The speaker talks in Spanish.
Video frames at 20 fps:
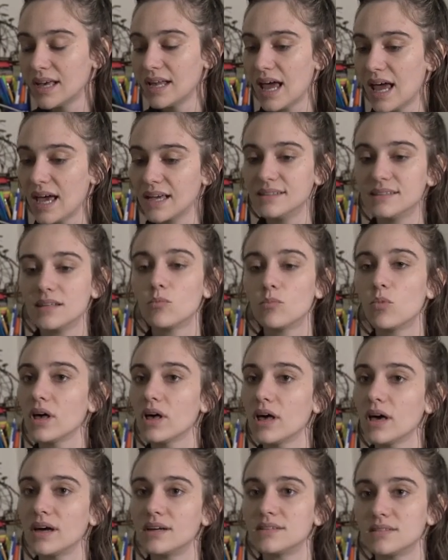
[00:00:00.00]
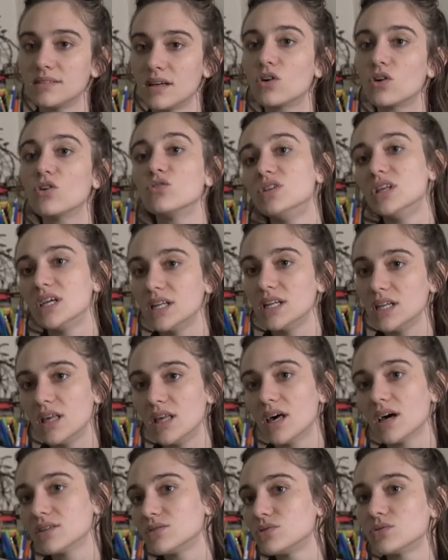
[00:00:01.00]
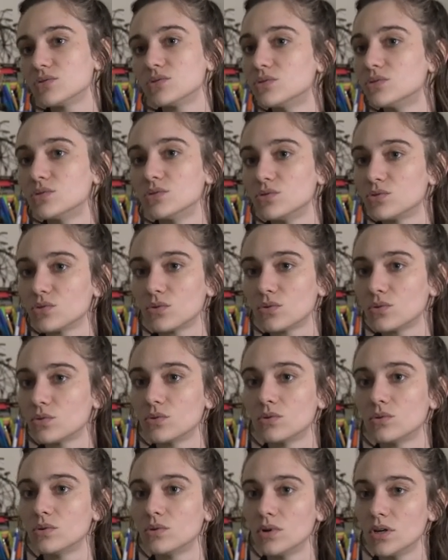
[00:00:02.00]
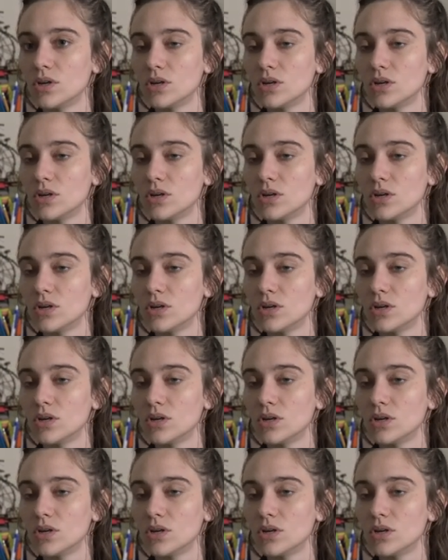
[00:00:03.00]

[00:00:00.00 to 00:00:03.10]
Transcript: la gente pueda ejercer con dignidad su,